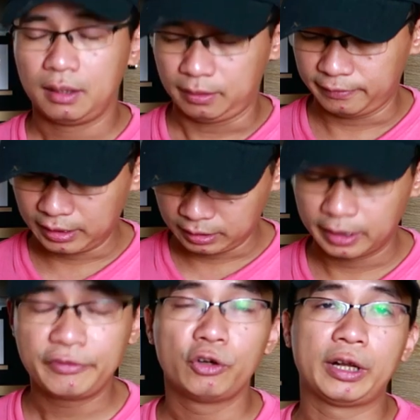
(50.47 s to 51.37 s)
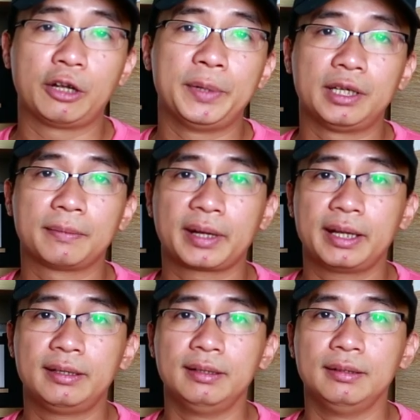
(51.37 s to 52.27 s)
Và cái video này của mình hôm
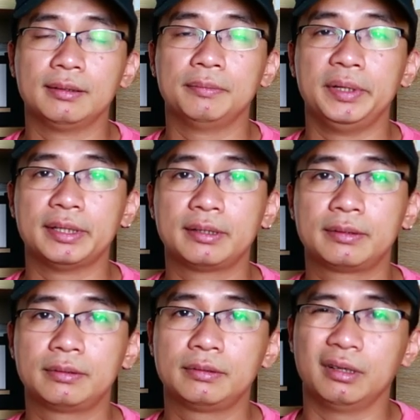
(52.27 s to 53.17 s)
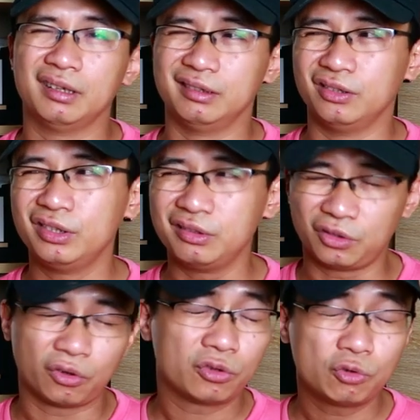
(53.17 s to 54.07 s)
nay thì mình sẽ
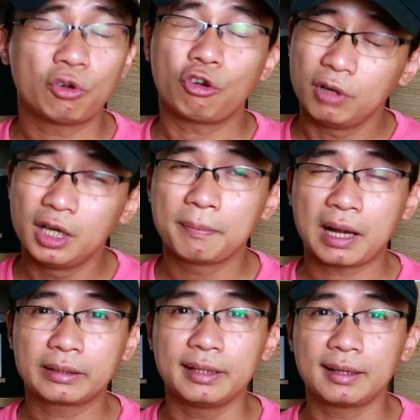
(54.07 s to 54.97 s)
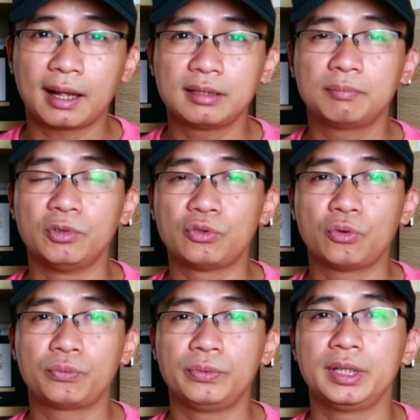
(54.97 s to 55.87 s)
nói chung là cũng hơi mang tính cá nhân một
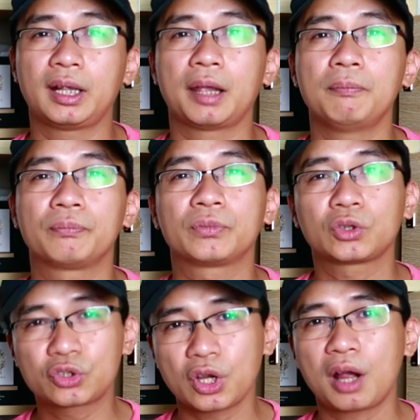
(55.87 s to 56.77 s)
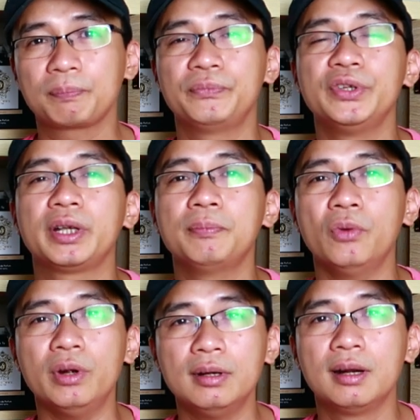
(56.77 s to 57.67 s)
chút, những cái top, những cái
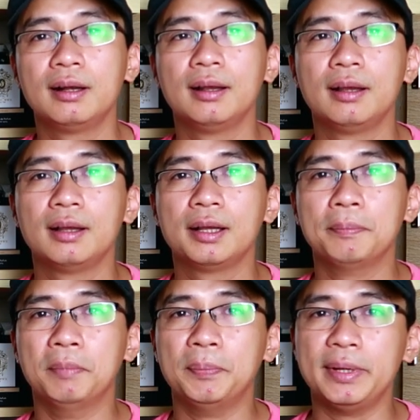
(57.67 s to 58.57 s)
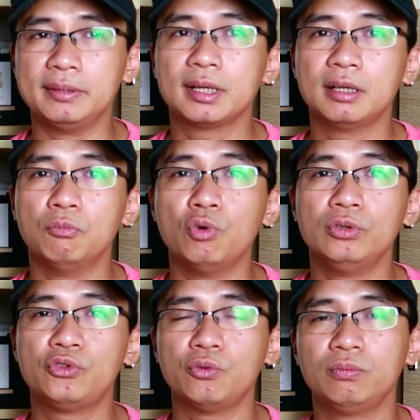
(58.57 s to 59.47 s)
mùi hương mà mình rất là
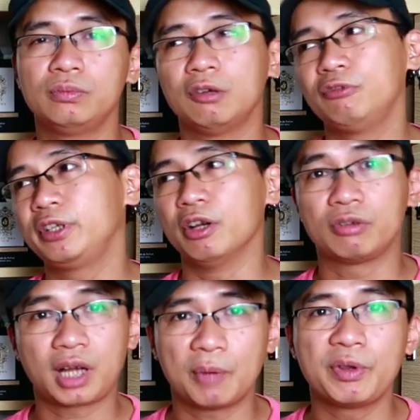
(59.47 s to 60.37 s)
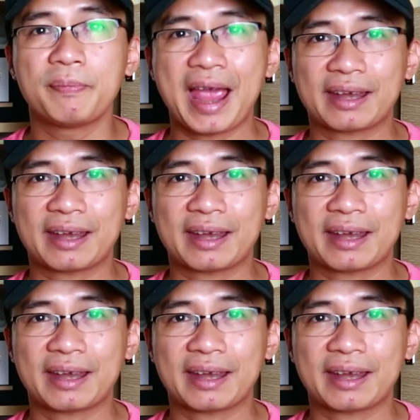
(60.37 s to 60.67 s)
muốn chúng giống như kiểu coming